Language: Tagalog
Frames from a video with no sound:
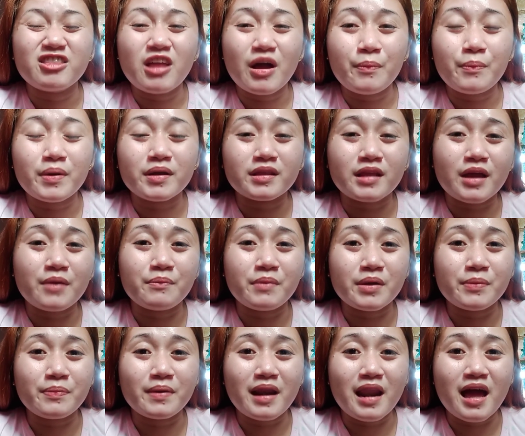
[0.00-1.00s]
dapat ay
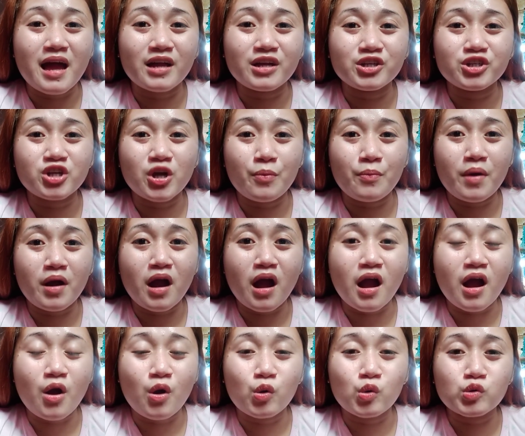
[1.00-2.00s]
may palagi siyang
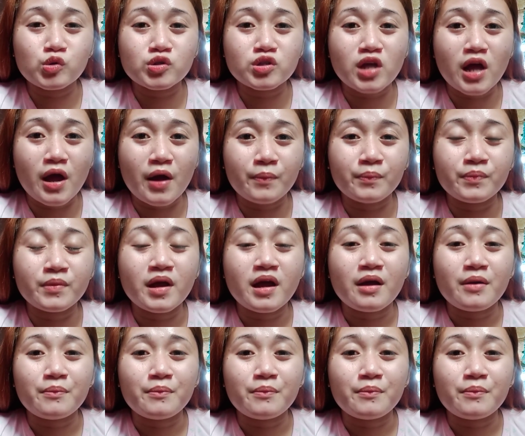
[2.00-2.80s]
makakausap